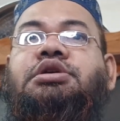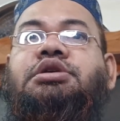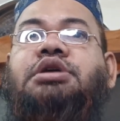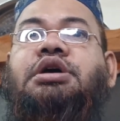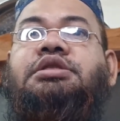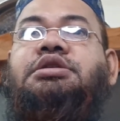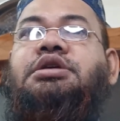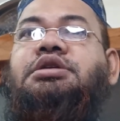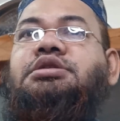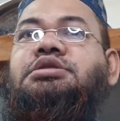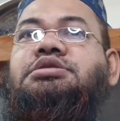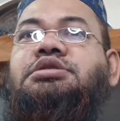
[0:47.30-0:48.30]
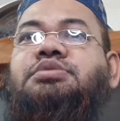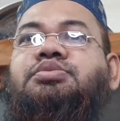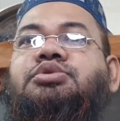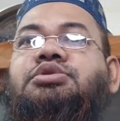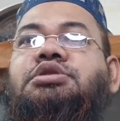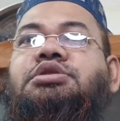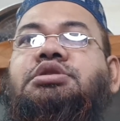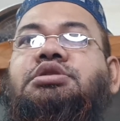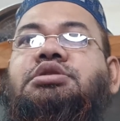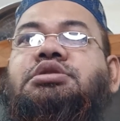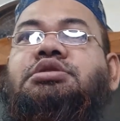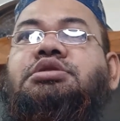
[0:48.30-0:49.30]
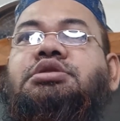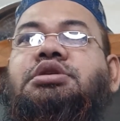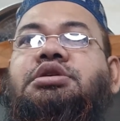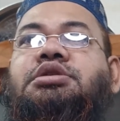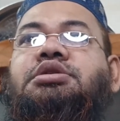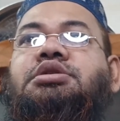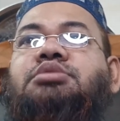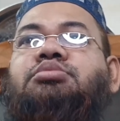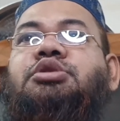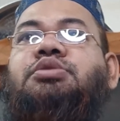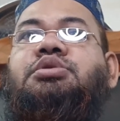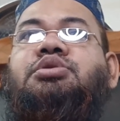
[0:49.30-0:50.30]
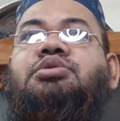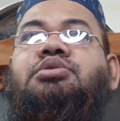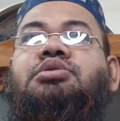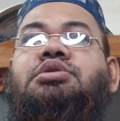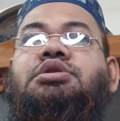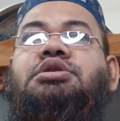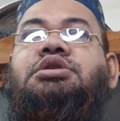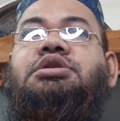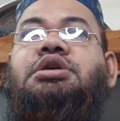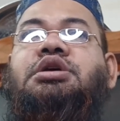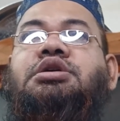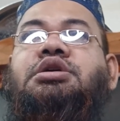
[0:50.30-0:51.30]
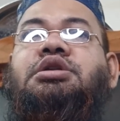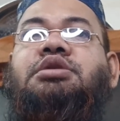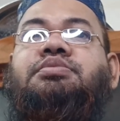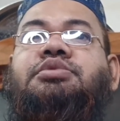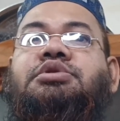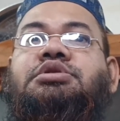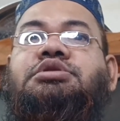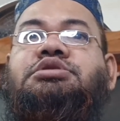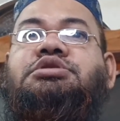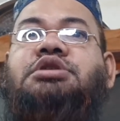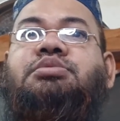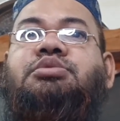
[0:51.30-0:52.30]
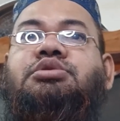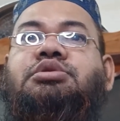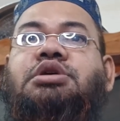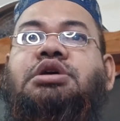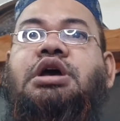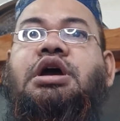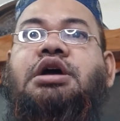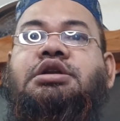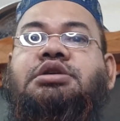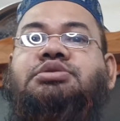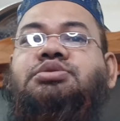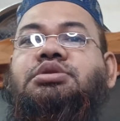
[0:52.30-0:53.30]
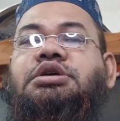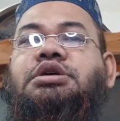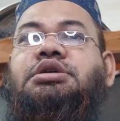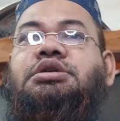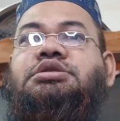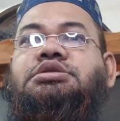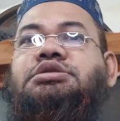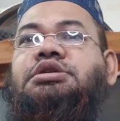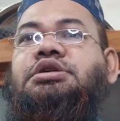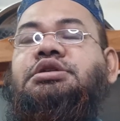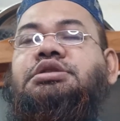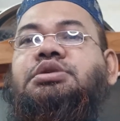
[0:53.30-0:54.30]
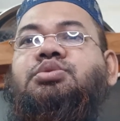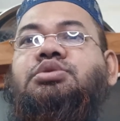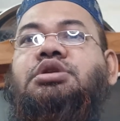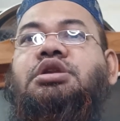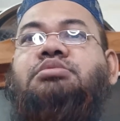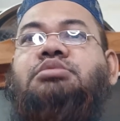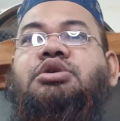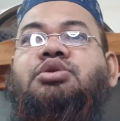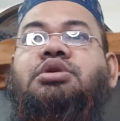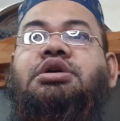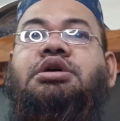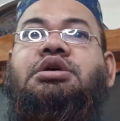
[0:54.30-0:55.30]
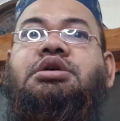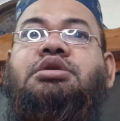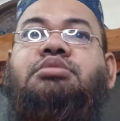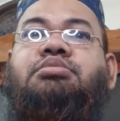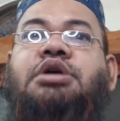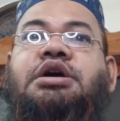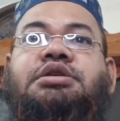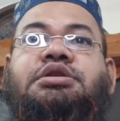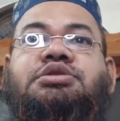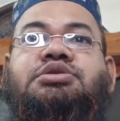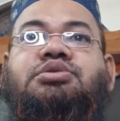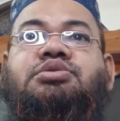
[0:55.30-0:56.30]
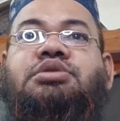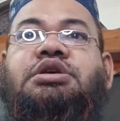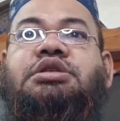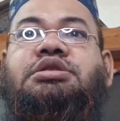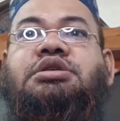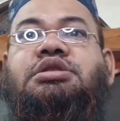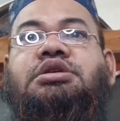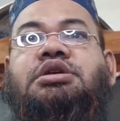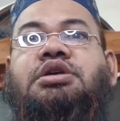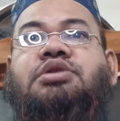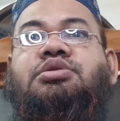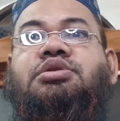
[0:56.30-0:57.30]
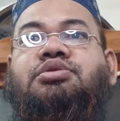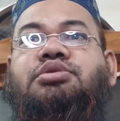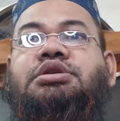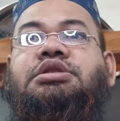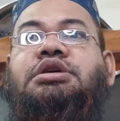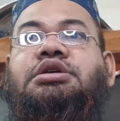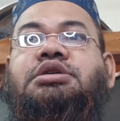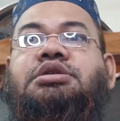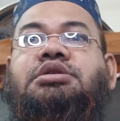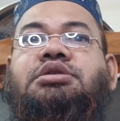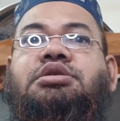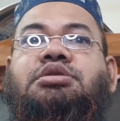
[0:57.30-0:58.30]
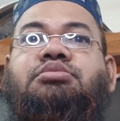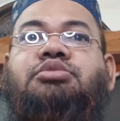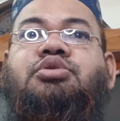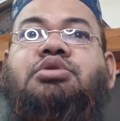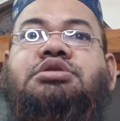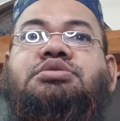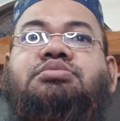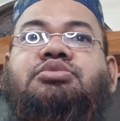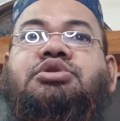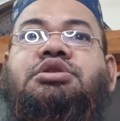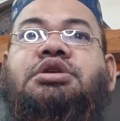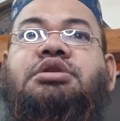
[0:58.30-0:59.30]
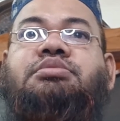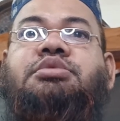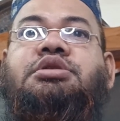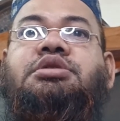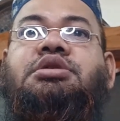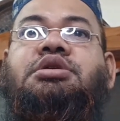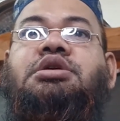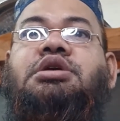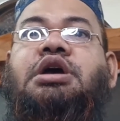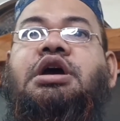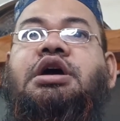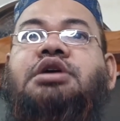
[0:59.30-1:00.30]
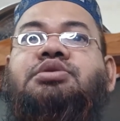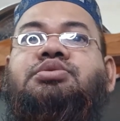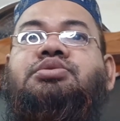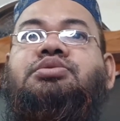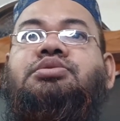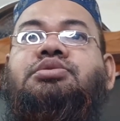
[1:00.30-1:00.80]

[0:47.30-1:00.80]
এর আর্থ্রাইটিসের প্রতিদিনের বিভিন্ন ক্রিয়াকলাপ যেমন হাঁটা চলা সিঁড়িতে উঠানামা করা ভারী কিছু তোলা ইত্যাদি কারণে হয়ে থাকে ভিউয়ার্স মনে রাখবেন হাঁটু